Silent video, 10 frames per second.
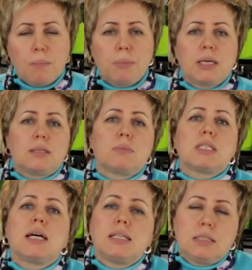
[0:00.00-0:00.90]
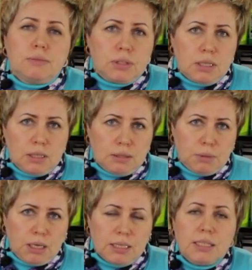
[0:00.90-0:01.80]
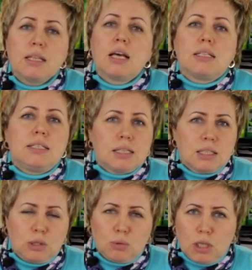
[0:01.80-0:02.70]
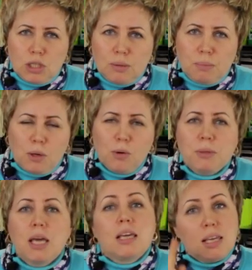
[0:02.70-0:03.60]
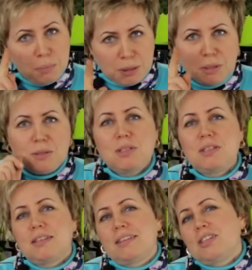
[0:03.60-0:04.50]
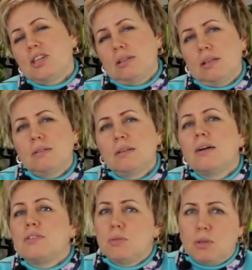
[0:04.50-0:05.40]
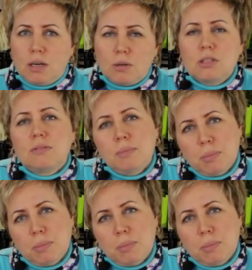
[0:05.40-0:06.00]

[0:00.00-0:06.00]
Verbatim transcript: Поэтому заходите в интернет-магазин, делайте удачные покупки и подписывайтесь на наш канал. Всего хорошего и